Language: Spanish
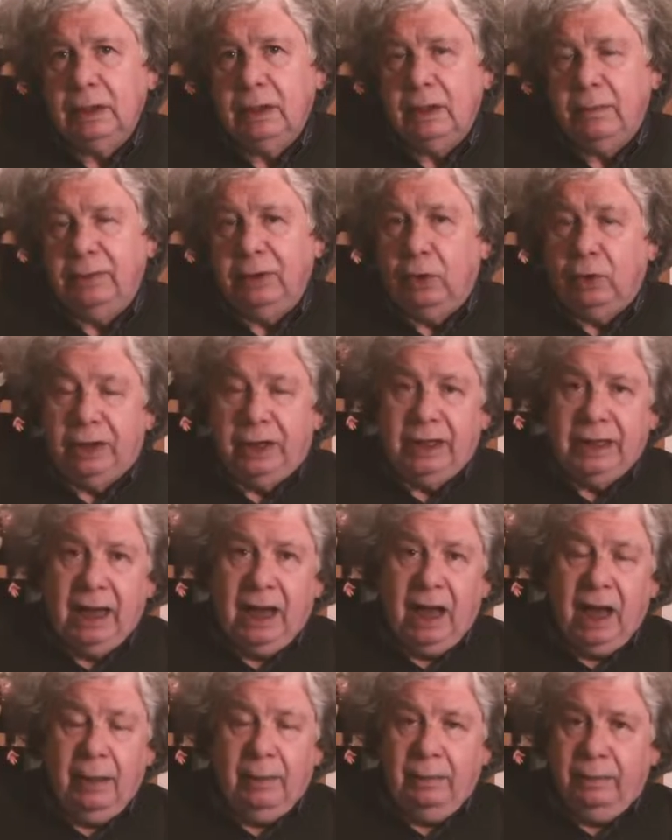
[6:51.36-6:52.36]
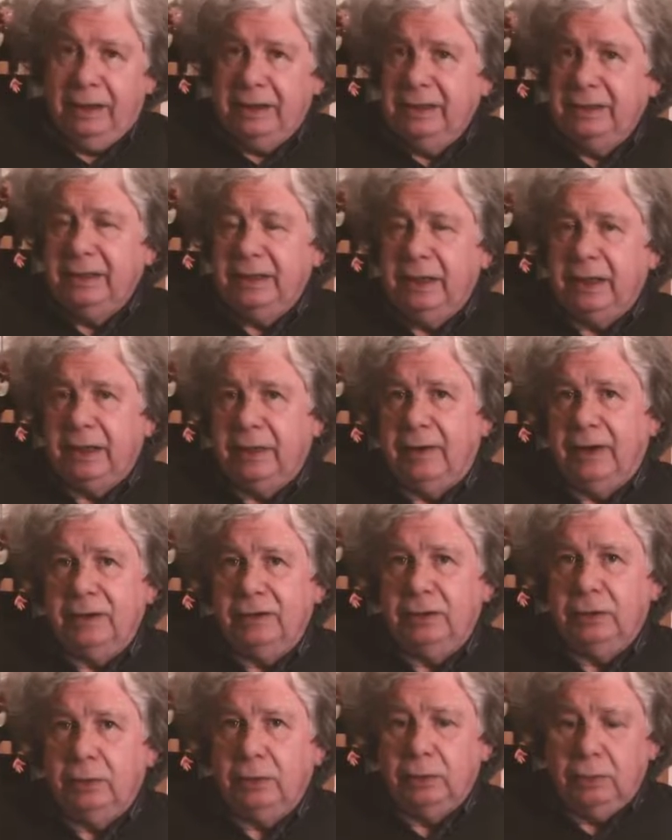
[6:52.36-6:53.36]
Pero lo que ya me parece que
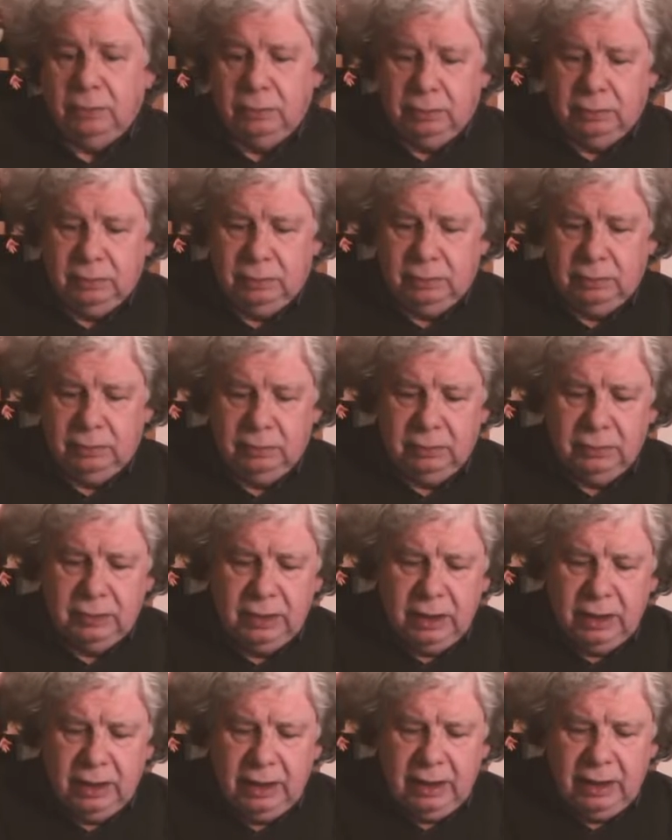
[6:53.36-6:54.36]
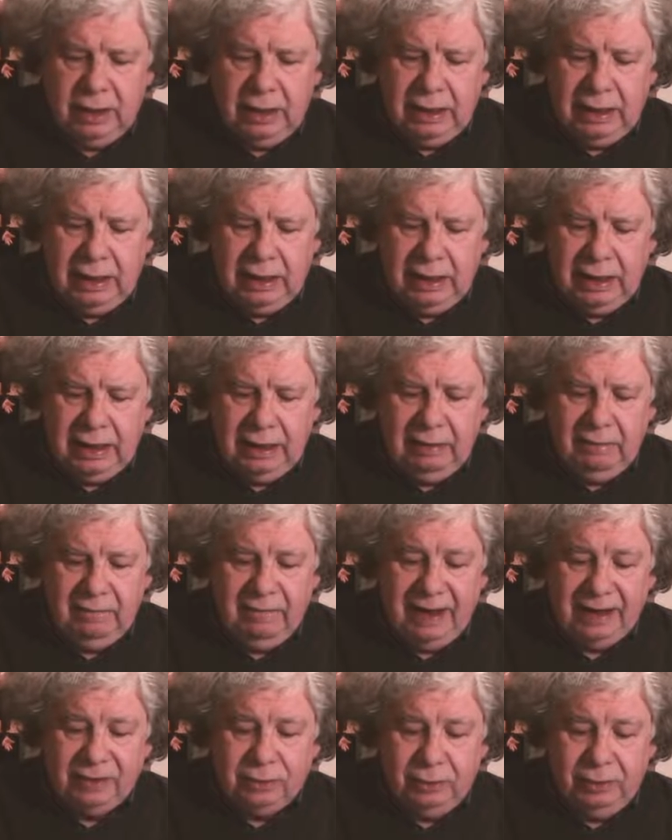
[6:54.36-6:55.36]
rebalsó el, eh, el
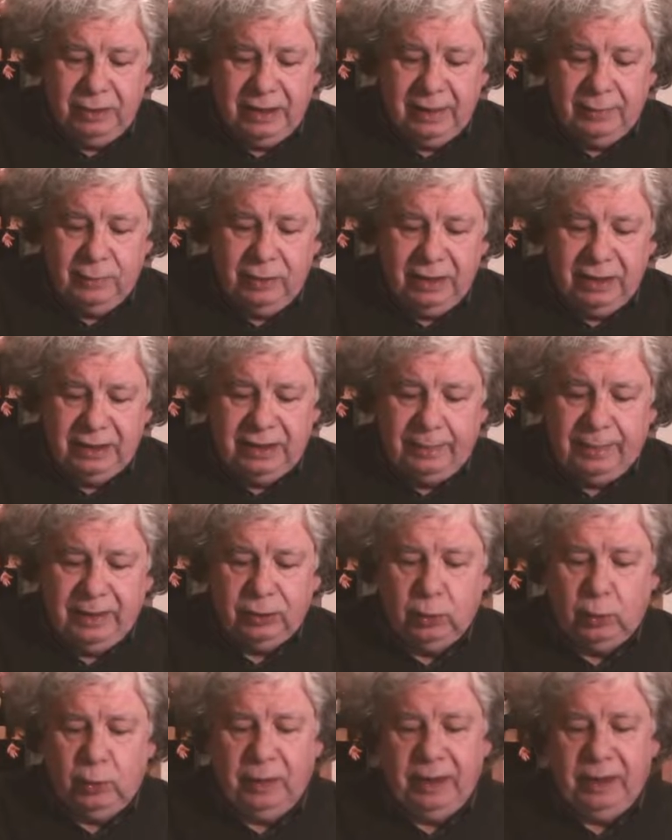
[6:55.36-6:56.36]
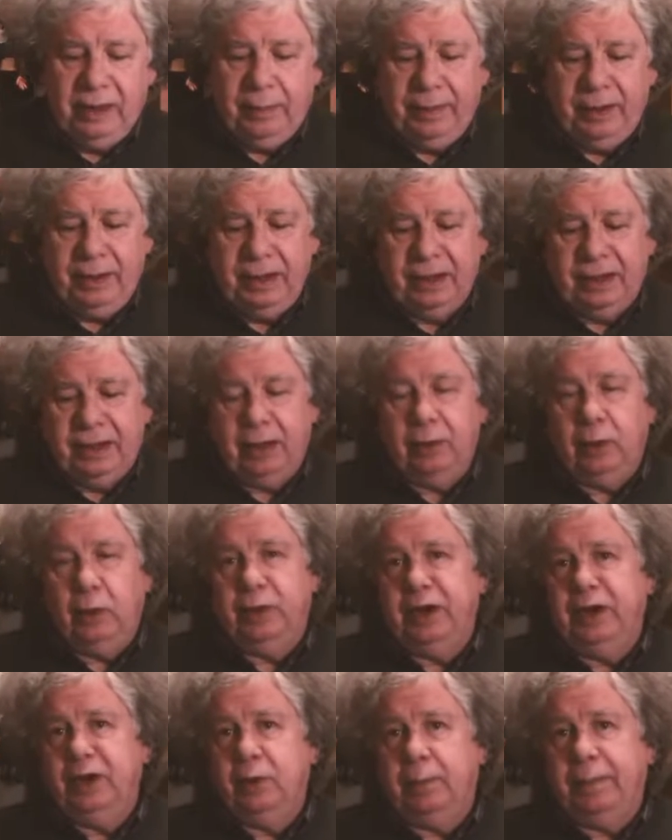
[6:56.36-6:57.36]
vaso, digamos, esta patudez de pedir que el
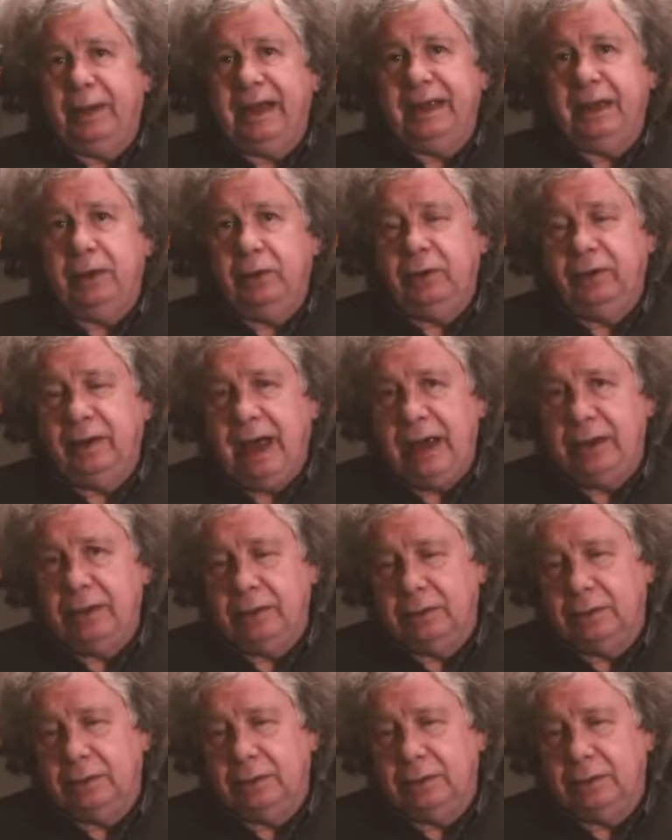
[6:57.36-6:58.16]
gobierno pague los daños.